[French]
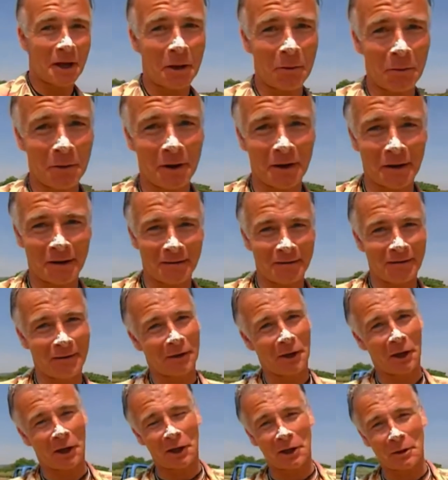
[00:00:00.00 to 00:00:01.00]
Et eh oui,
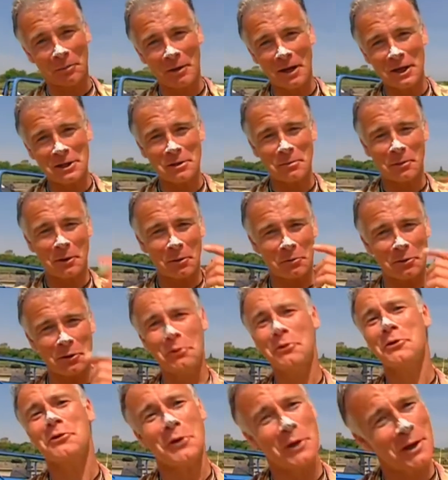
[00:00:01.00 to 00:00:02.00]
le kéké des plages a pris un
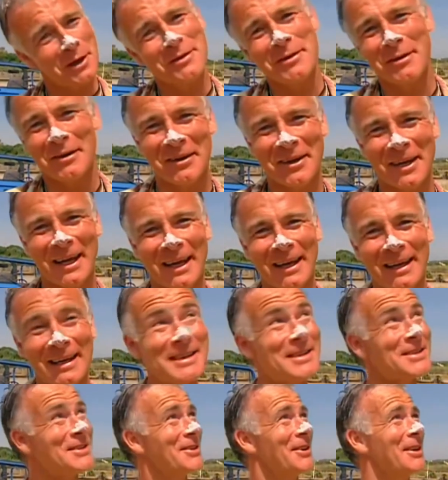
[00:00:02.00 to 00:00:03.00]
petit coup de soleil sur le nez.
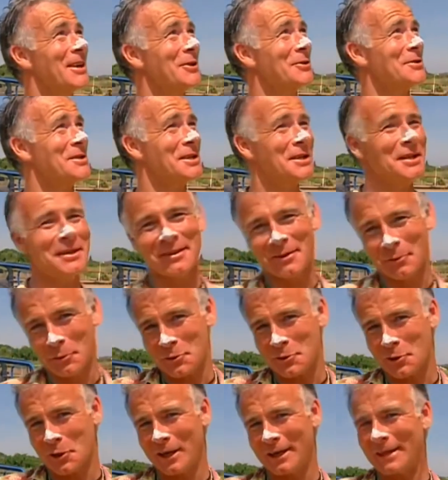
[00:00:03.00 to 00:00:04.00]
Soleil au zénith,
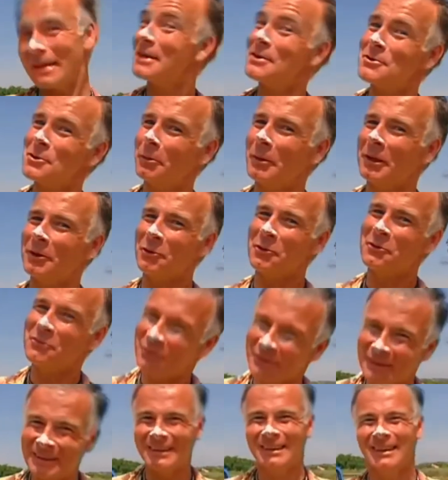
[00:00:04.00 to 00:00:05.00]
coup de soleil sur ma
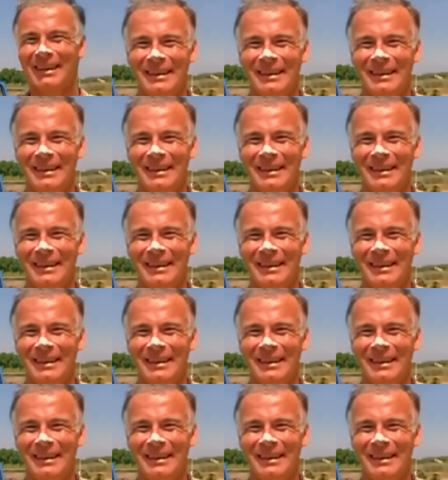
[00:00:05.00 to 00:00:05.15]
truffe.